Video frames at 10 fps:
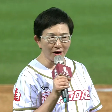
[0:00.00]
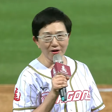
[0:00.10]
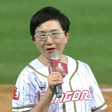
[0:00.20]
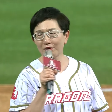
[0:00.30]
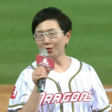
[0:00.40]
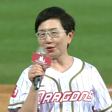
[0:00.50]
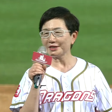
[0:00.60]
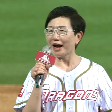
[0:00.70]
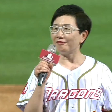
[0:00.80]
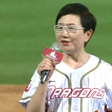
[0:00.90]
哦，我
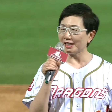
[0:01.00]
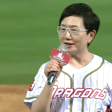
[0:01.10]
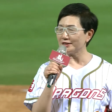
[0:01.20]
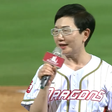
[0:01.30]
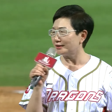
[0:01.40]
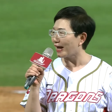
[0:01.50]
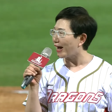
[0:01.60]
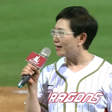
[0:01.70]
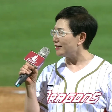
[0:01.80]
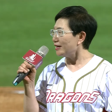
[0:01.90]
想非常简
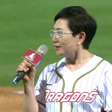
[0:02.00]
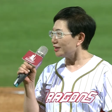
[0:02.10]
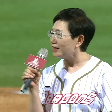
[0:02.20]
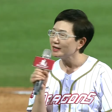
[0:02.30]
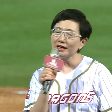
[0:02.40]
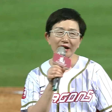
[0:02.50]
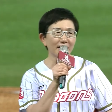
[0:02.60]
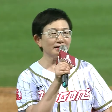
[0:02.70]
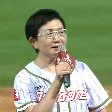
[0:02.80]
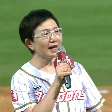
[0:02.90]
单，第一个
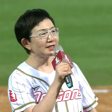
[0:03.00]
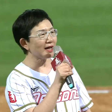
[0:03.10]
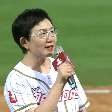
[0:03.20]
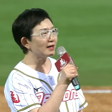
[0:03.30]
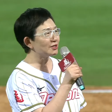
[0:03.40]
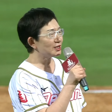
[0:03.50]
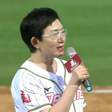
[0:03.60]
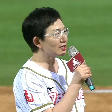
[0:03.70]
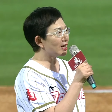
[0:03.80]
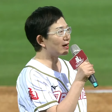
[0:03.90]
大家要
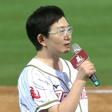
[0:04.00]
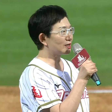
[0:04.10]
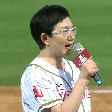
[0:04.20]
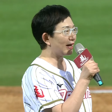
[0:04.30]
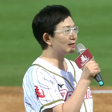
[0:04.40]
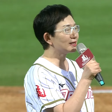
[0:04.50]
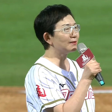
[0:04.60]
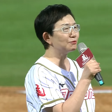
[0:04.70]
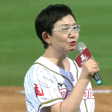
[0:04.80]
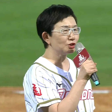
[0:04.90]
先上财
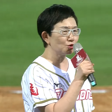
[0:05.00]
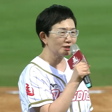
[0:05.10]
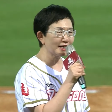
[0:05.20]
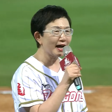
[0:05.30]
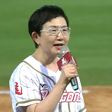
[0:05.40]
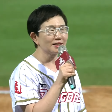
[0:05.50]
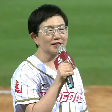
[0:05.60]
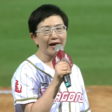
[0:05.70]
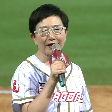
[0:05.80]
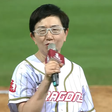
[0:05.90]
政部去下
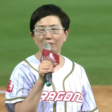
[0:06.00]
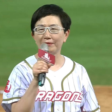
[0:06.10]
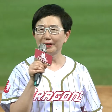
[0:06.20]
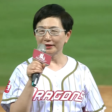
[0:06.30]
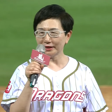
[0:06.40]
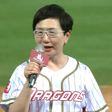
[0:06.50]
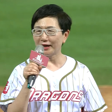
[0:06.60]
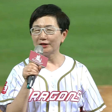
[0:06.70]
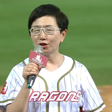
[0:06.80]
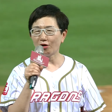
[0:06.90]
载我们
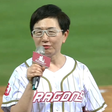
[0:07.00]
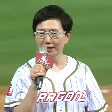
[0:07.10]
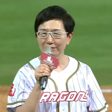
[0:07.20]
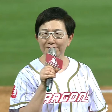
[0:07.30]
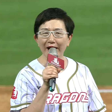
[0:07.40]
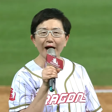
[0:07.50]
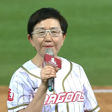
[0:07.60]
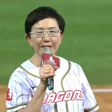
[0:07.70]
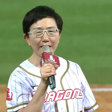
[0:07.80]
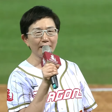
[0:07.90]
的统一发
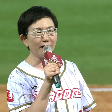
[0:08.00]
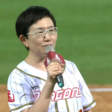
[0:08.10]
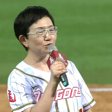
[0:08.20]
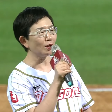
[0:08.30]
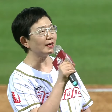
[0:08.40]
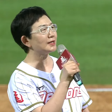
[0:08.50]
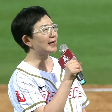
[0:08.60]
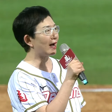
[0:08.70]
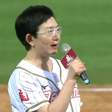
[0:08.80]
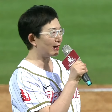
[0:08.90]
票兑奖